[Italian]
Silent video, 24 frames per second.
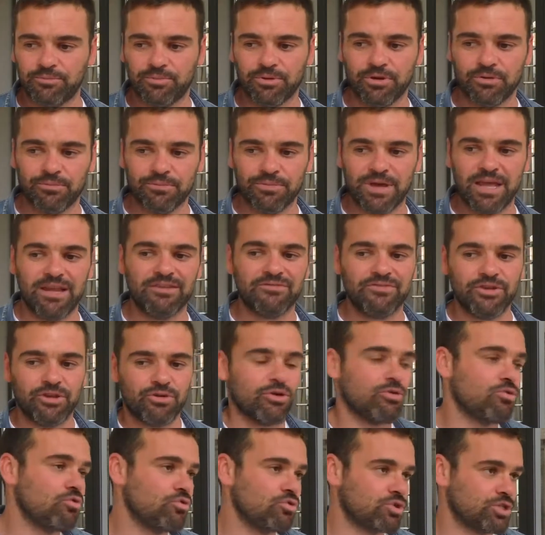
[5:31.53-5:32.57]
Per me il vino
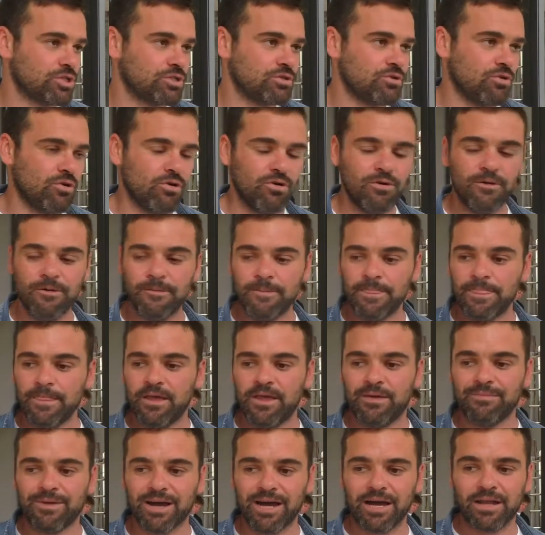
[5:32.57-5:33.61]
è gusto
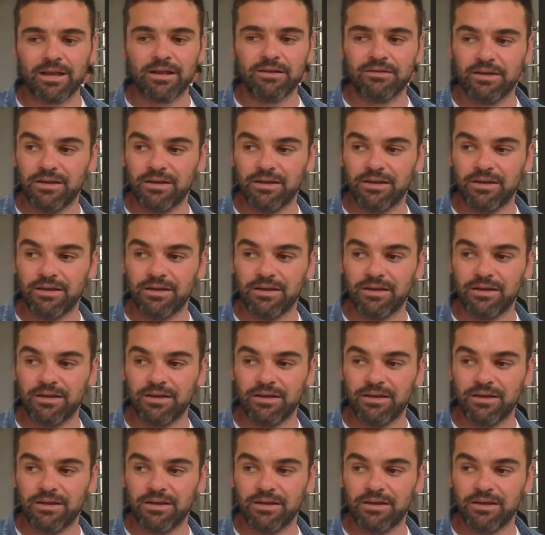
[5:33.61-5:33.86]
e magari